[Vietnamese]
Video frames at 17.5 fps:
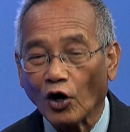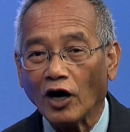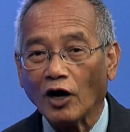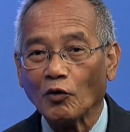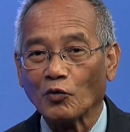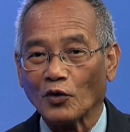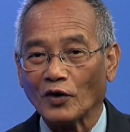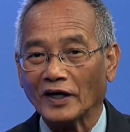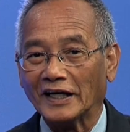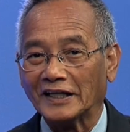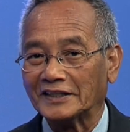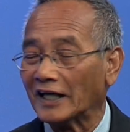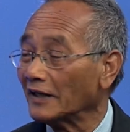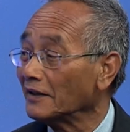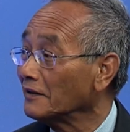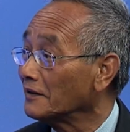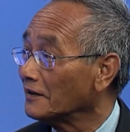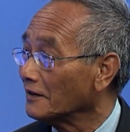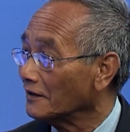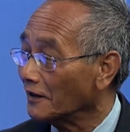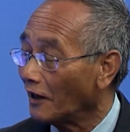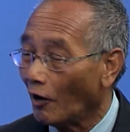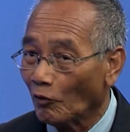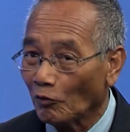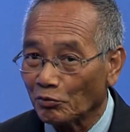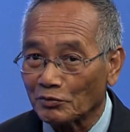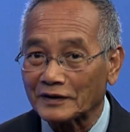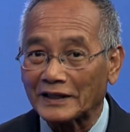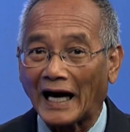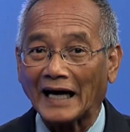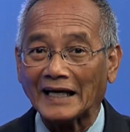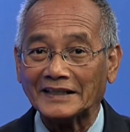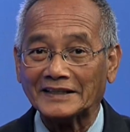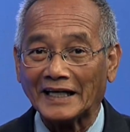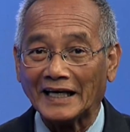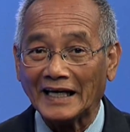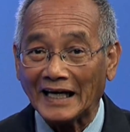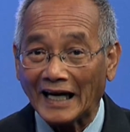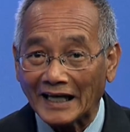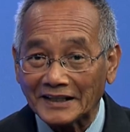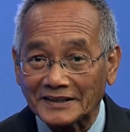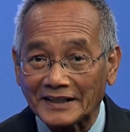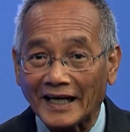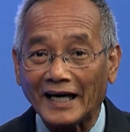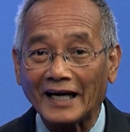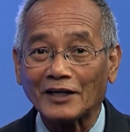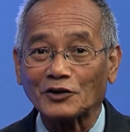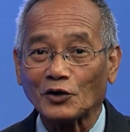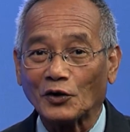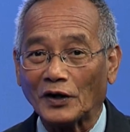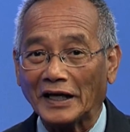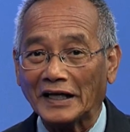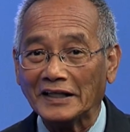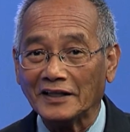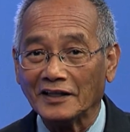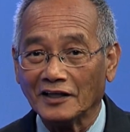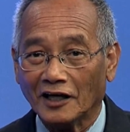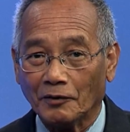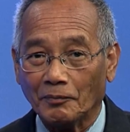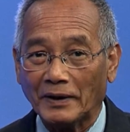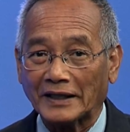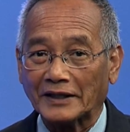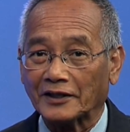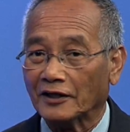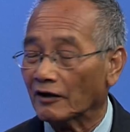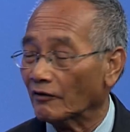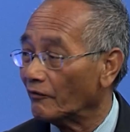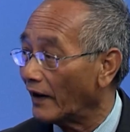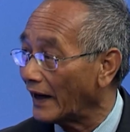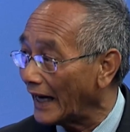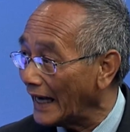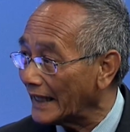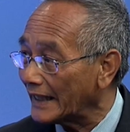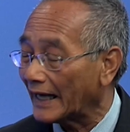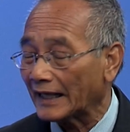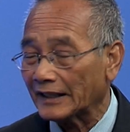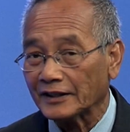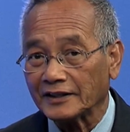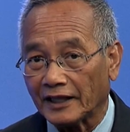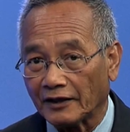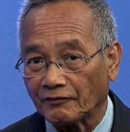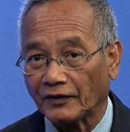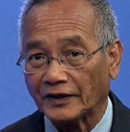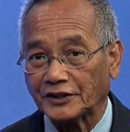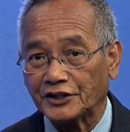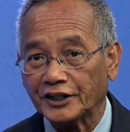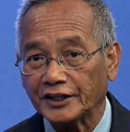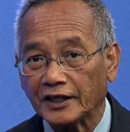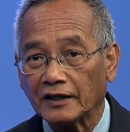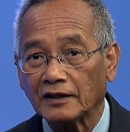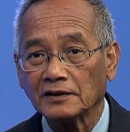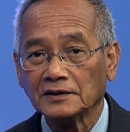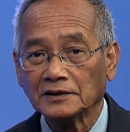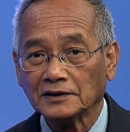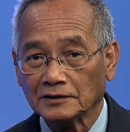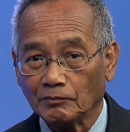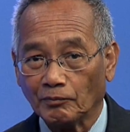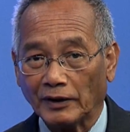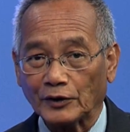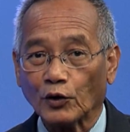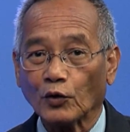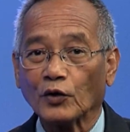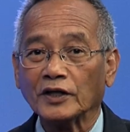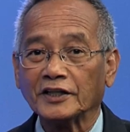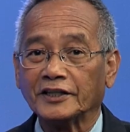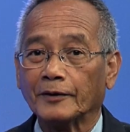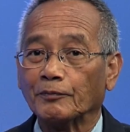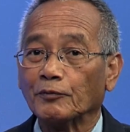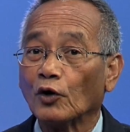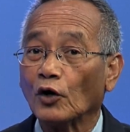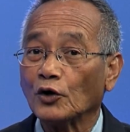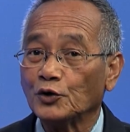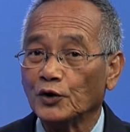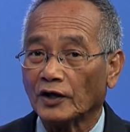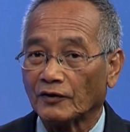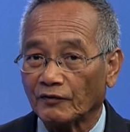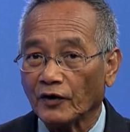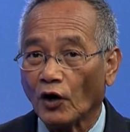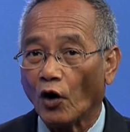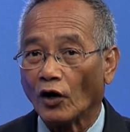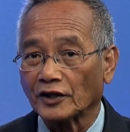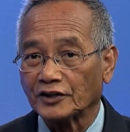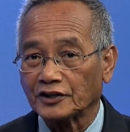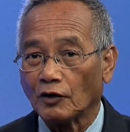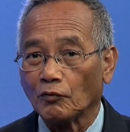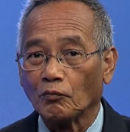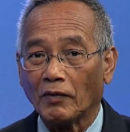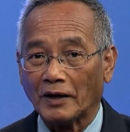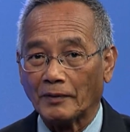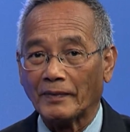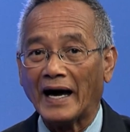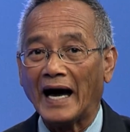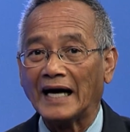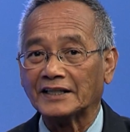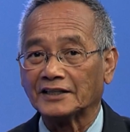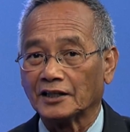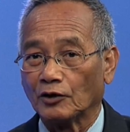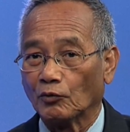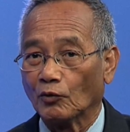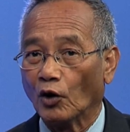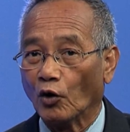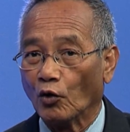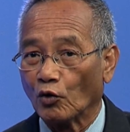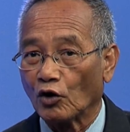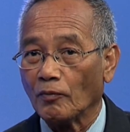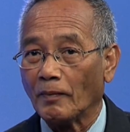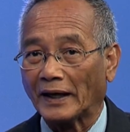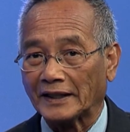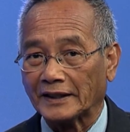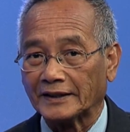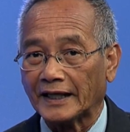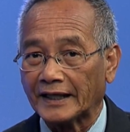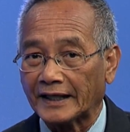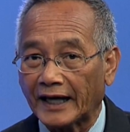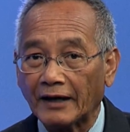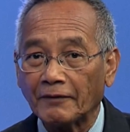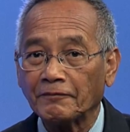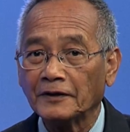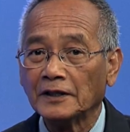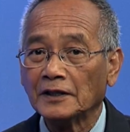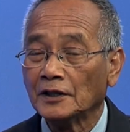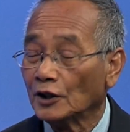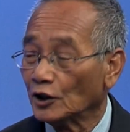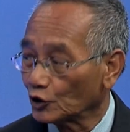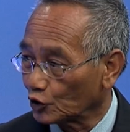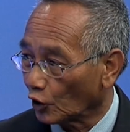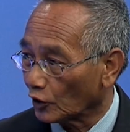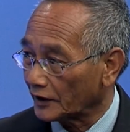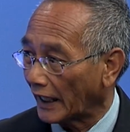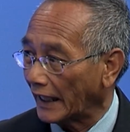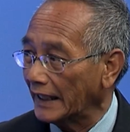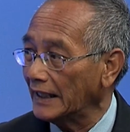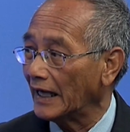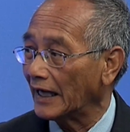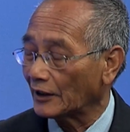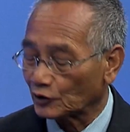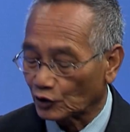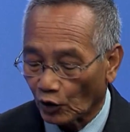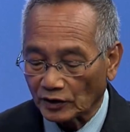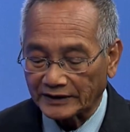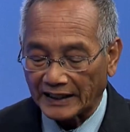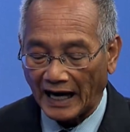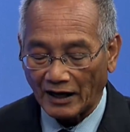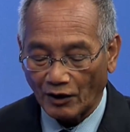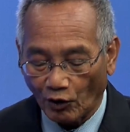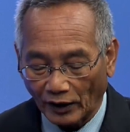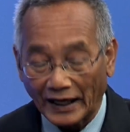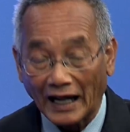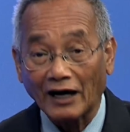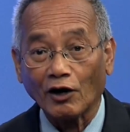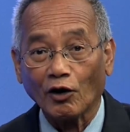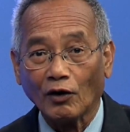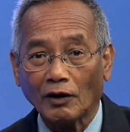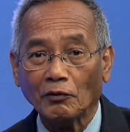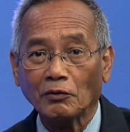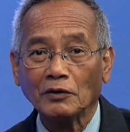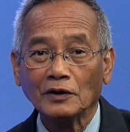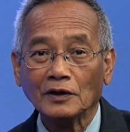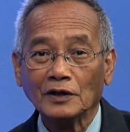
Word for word: âu của người dân từ ông tài xế lái xe cho đến những người bình thường và ngay cả những thành phần trí thức mà tôi có dịp nói chuyện với họ trong 72 giờ đồng hồ có mặt ở tại kép cho thấy là rõ ràng họ đang lo âu.